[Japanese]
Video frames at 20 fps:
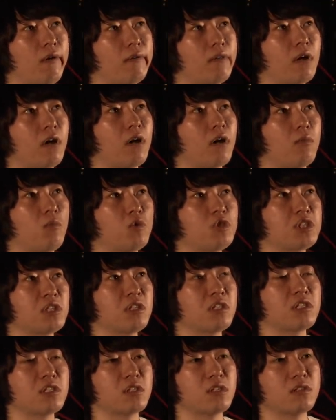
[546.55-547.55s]
だからもし
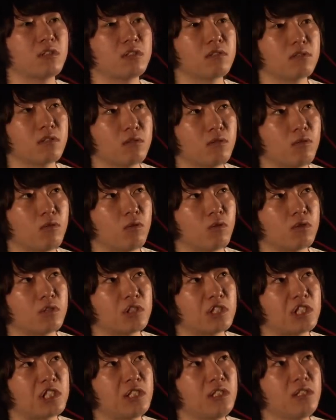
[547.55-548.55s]
かしたらですけど
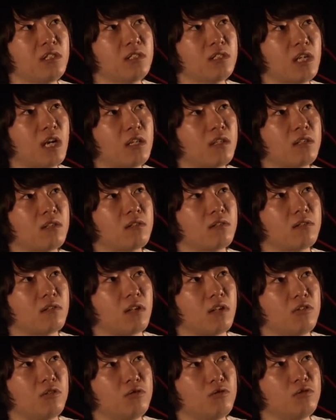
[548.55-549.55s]
死んだっ
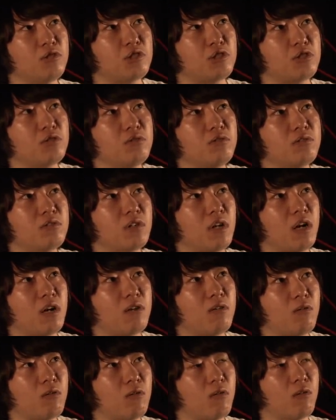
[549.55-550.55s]
ていう瞬
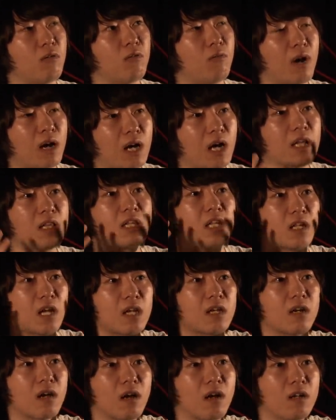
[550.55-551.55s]
間を分かって
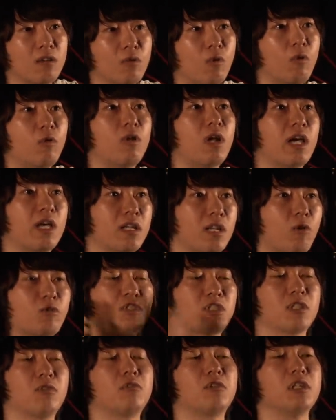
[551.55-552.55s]
ないから脳内で
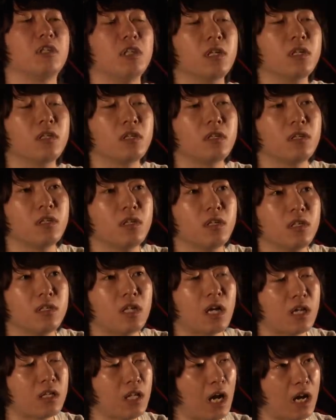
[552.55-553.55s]
落ちた時に、
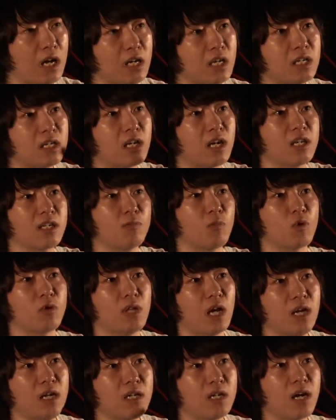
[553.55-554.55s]
だから何回も
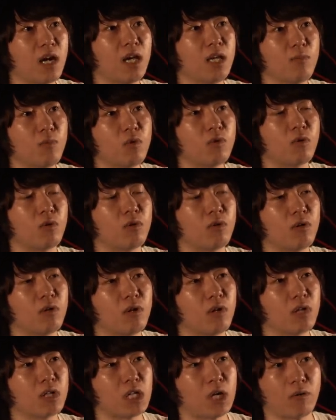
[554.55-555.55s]
何回も
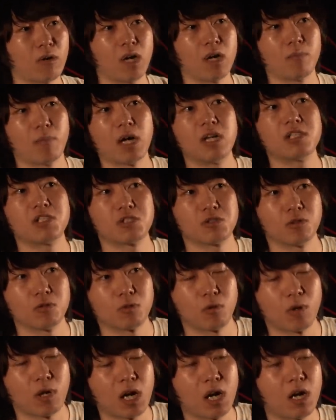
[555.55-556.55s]

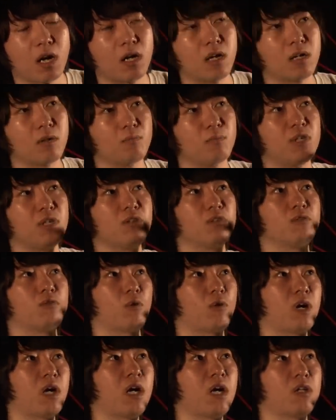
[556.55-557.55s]
タワーマンションとかビル
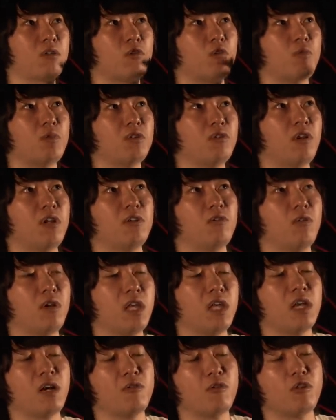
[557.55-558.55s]
とか飛び降りの
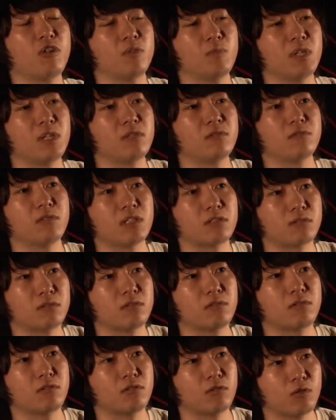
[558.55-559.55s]
例がよく見るんで
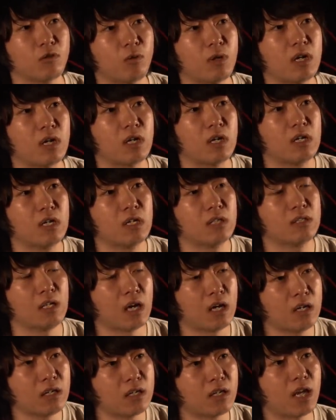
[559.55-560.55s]
すっていうのは
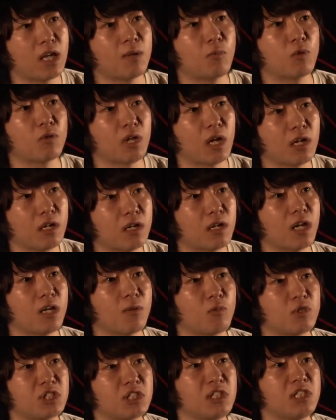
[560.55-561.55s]
何回も何
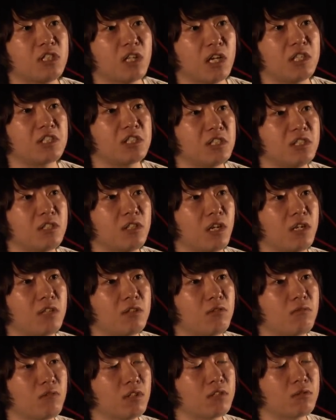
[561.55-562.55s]
回も死にたいって
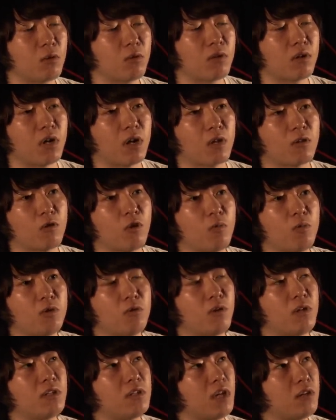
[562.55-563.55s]
言ってそっから飛び
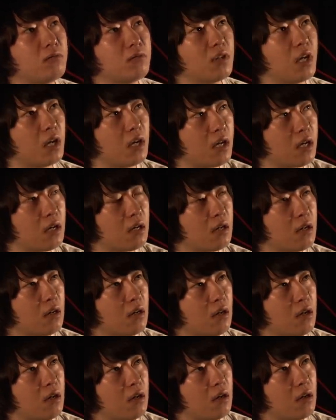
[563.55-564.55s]
降りてるから
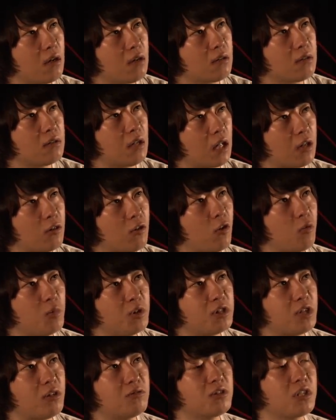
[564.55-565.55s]
何度も
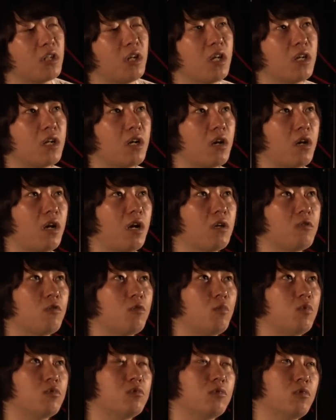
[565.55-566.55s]
見ちゃうんじゃないかな
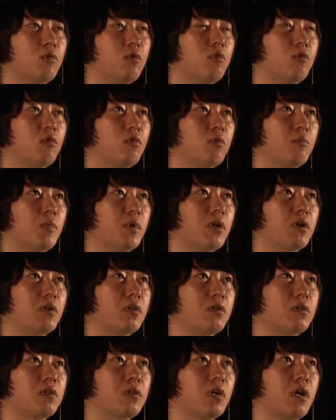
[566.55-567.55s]
と思うと
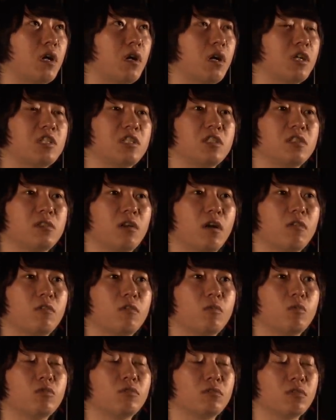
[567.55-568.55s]
悲しいなっ
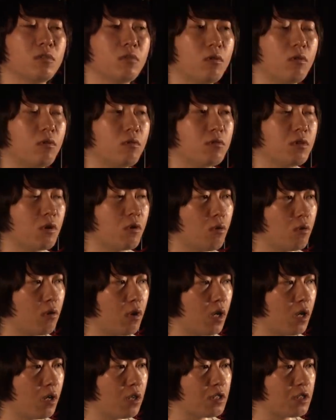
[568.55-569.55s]
て思うんですけど、でこ
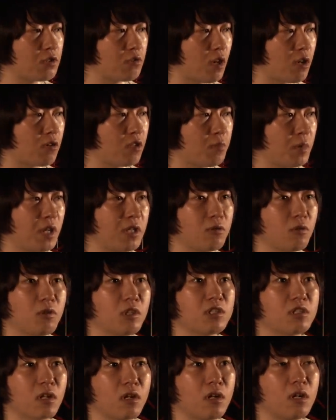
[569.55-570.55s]
の話をあるイベント
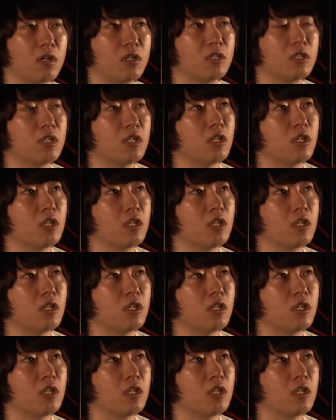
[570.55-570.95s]
でしたら